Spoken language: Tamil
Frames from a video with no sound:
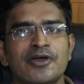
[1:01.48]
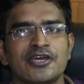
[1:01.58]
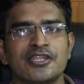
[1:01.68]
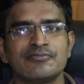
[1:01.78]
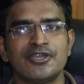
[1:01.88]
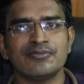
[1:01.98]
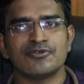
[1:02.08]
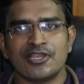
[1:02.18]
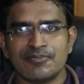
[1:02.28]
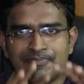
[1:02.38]
பார்க்குறதுக்கு முன்னாடி
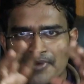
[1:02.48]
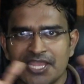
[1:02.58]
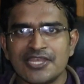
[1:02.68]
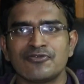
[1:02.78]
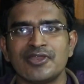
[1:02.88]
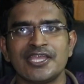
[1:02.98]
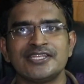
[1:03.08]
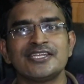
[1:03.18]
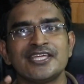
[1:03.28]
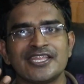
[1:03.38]
முதல்ல பிரெயினுக்குள்ளே
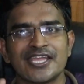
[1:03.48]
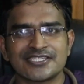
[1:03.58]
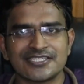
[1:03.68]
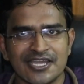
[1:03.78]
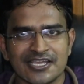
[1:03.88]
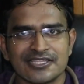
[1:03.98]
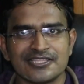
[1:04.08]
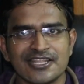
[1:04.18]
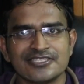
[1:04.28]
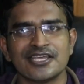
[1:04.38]
என்னென்ன ரியாக்ஷன்
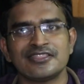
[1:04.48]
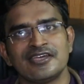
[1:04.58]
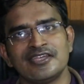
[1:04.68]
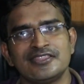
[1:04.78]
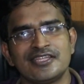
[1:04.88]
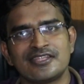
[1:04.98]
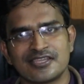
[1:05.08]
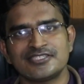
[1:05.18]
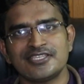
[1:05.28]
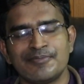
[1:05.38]
நடக்குன்னு தெரிஞ்சால் தான் இந்த
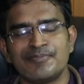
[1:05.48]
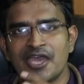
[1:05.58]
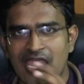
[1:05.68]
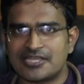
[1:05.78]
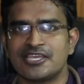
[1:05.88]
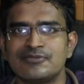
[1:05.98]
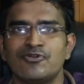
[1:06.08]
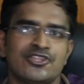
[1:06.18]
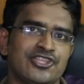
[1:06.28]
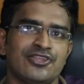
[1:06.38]
ட்ரக்ஸ் எப்படி ஆக்ட்
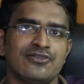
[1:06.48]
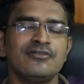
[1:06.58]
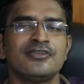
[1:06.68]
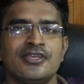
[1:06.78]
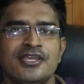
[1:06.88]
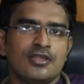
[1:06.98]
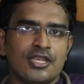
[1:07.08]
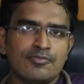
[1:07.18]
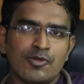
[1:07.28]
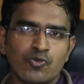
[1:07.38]
ஆகுதுன்னு முதல்ல தெரியும்
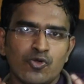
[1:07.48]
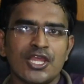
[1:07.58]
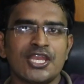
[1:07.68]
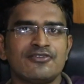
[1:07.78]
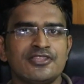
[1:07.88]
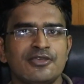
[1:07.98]
நம்ம மூளையில்